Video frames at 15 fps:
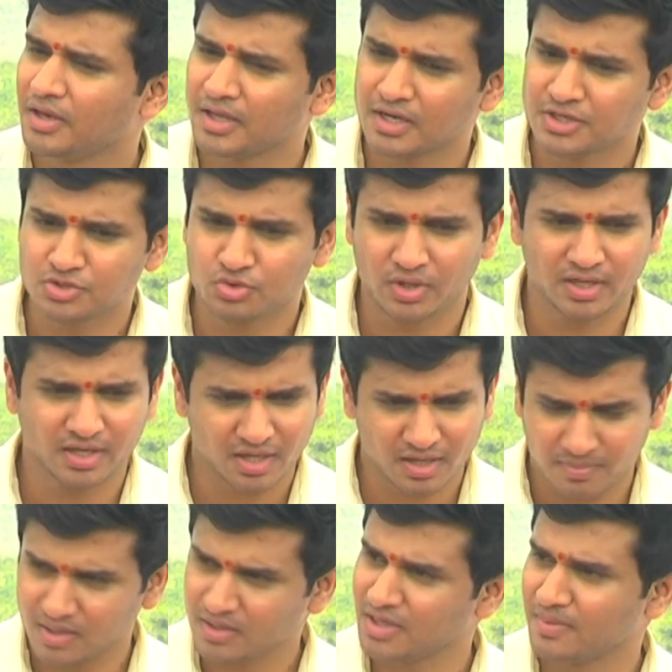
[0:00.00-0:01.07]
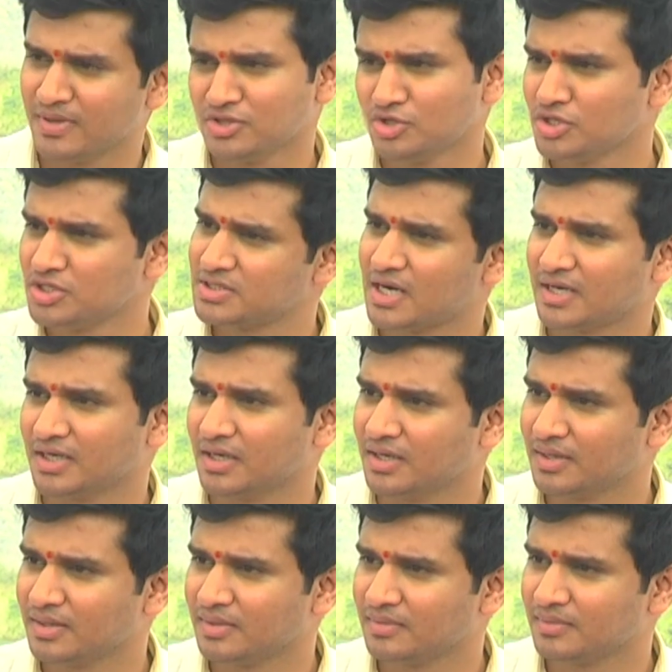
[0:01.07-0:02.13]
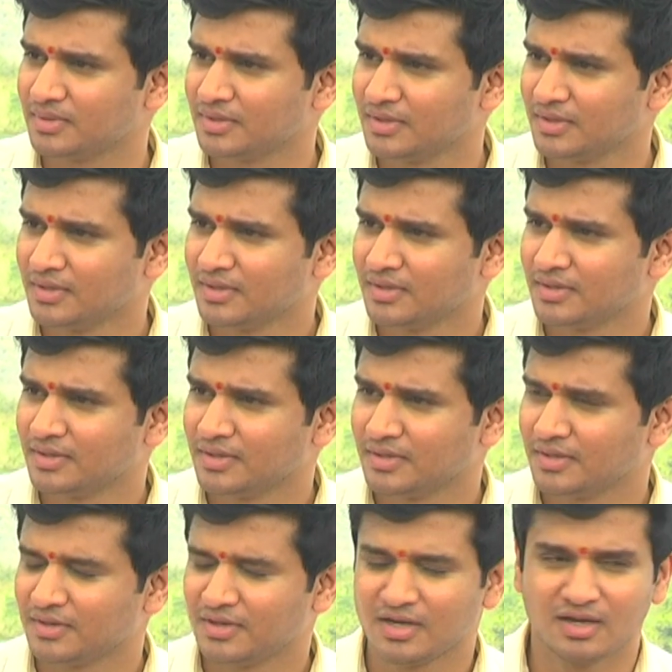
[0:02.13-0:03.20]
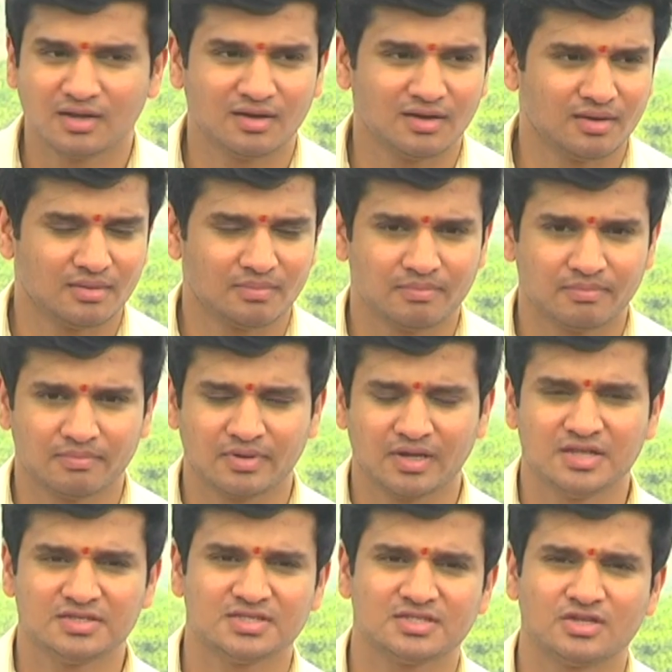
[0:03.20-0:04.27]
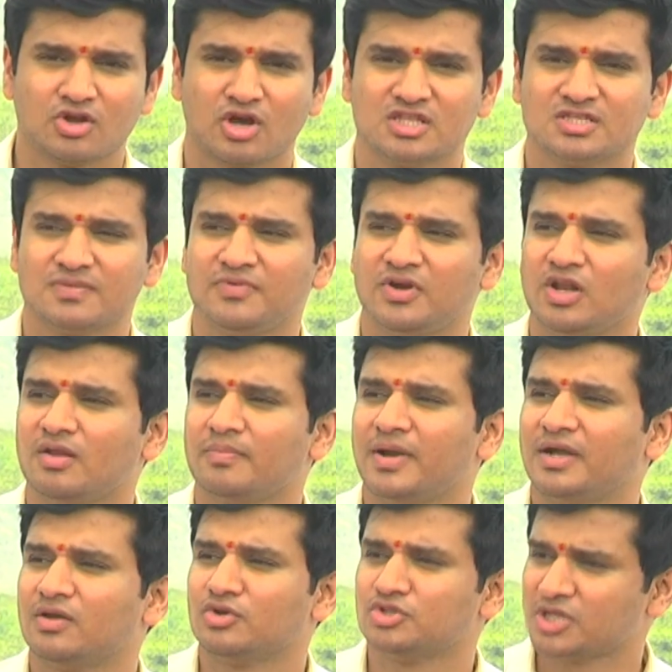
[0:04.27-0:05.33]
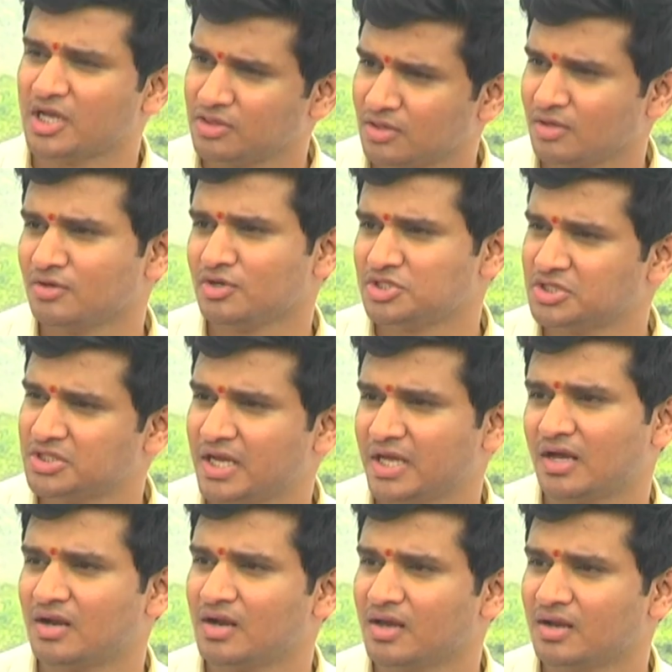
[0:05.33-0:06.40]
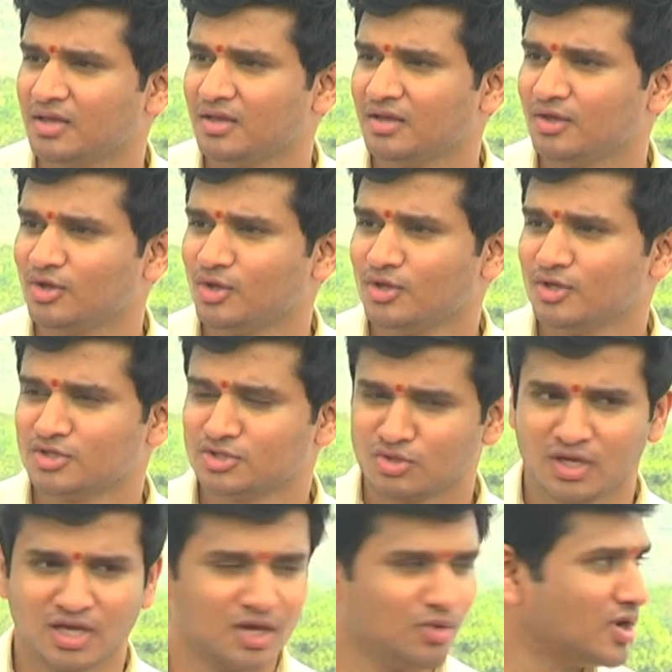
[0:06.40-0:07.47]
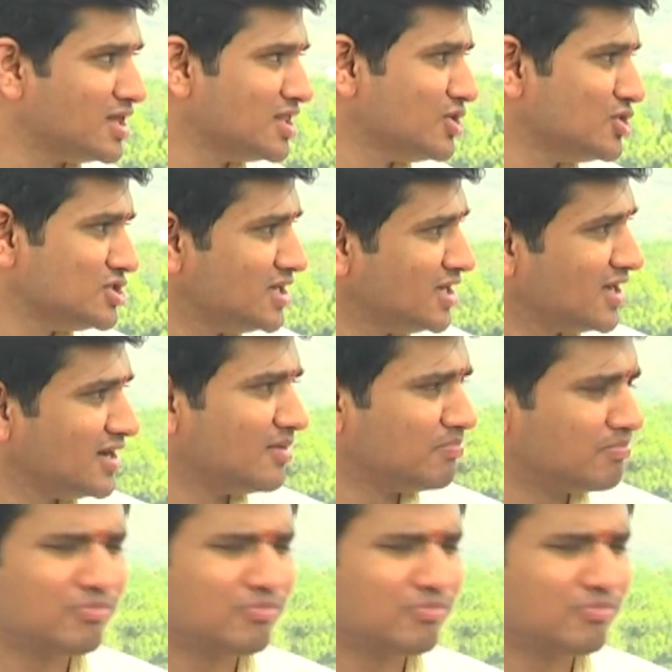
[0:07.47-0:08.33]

రెగ్యులర్ షూటింగ్ ఇంకా మన ఈ మంత్ నుంచి స్టార్ట్ అండి నిన్న రిలీజ్ చేసిన కాన్సెప్ట్ వీడియోలో పెట్టాం చైత్రంలో చిత్రీకరణ అని సో ఇంకా ఉగాది నుంచి ఇంకా